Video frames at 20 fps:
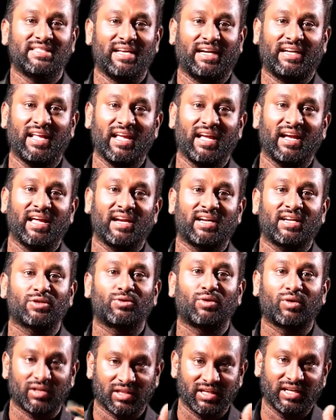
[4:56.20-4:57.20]
சட்டையை
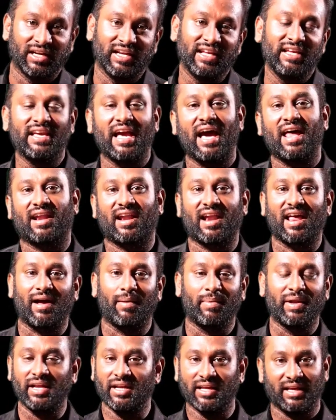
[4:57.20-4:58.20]
கரெக்டாக சொல்கிறதுக்கு நீ யாரா
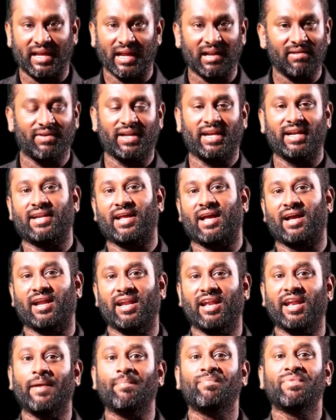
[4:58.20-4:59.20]
அப்படின்னு கேள்வி
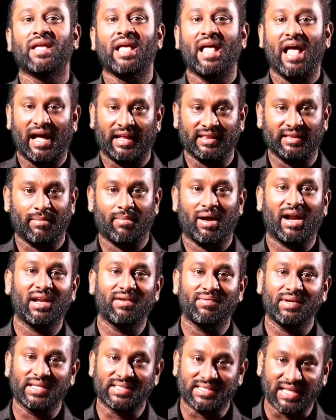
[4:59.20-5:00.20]
கேட்டாங்கல்ல அந்த
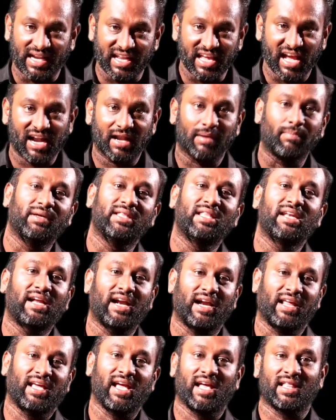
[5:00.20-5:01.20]
மாணவிக்கு சரியான
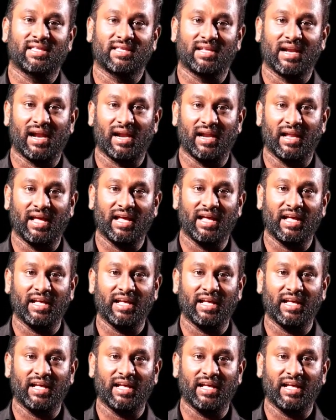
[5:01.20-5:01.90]
பதில் கிடைக்காததுனால